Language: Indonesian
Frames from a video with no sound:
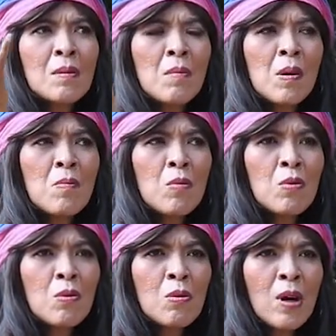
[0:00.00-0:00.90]

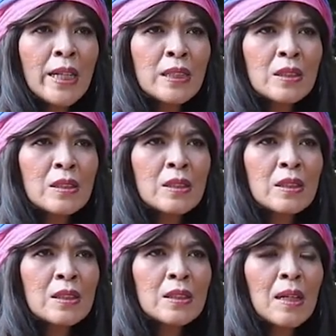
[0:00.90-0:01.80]
membuat
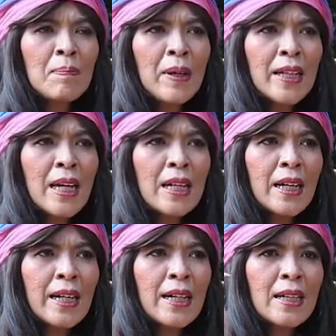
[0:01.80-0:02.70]
apa ya
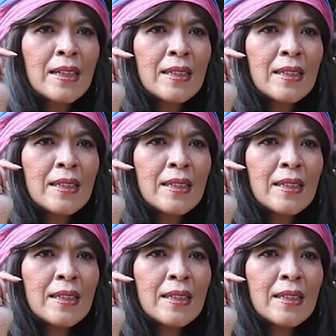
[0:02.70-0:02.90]
kayak